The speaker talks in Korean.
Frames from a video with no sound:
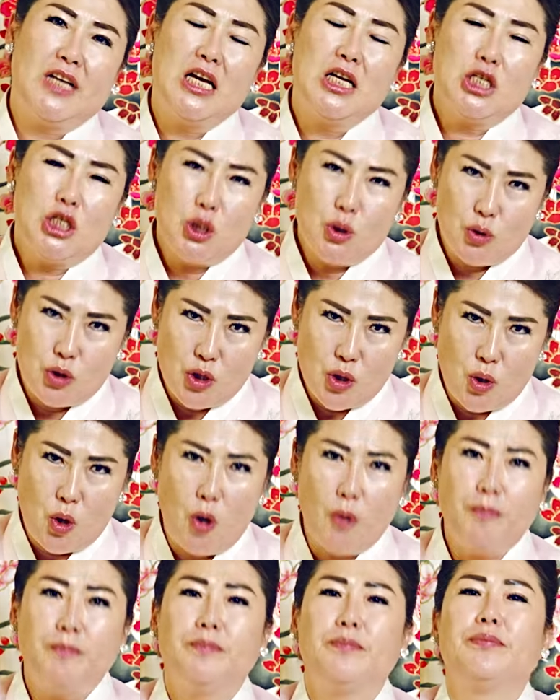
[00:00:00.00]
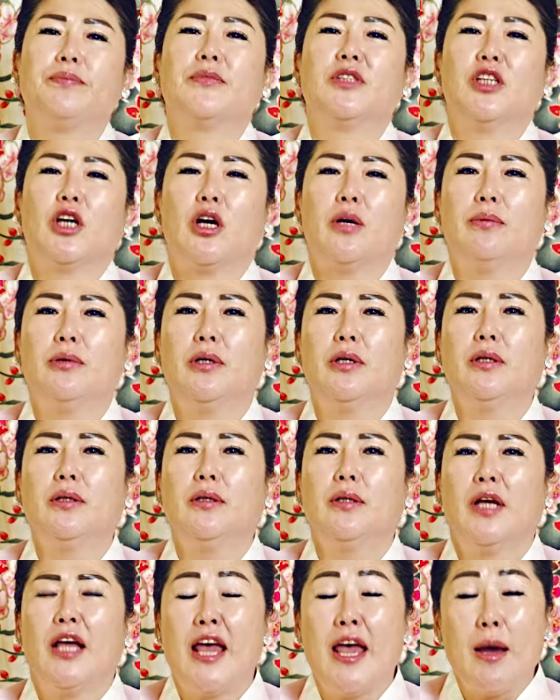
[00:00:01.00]
시운 일곱 여러분
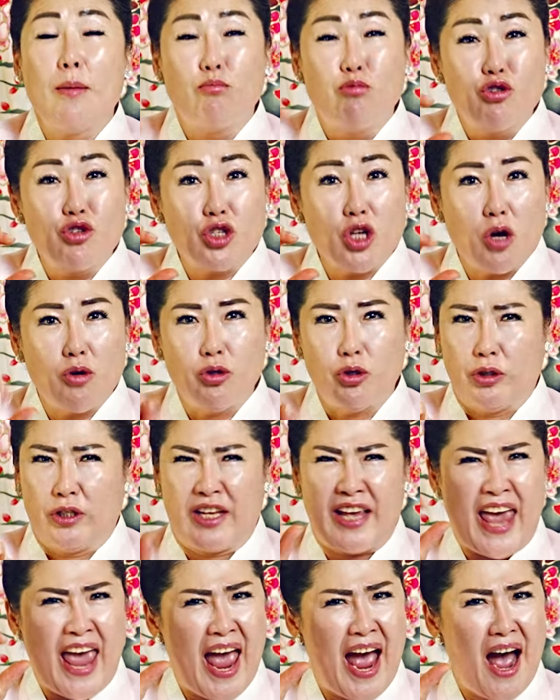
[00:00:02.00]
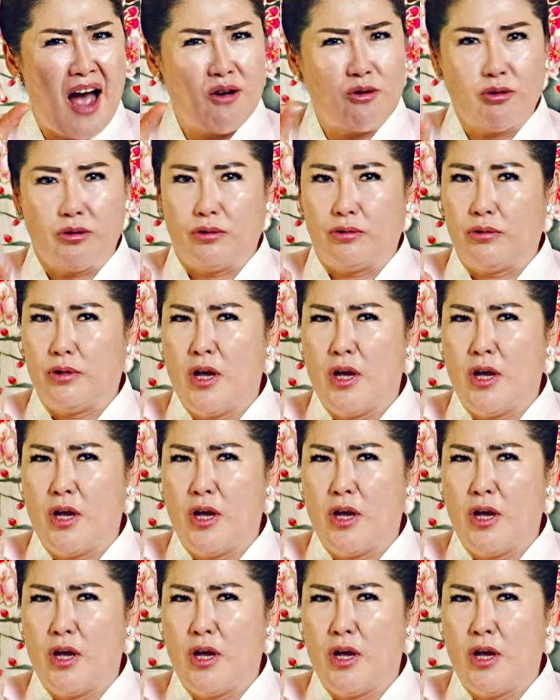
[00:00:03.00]
문서운, 계약운,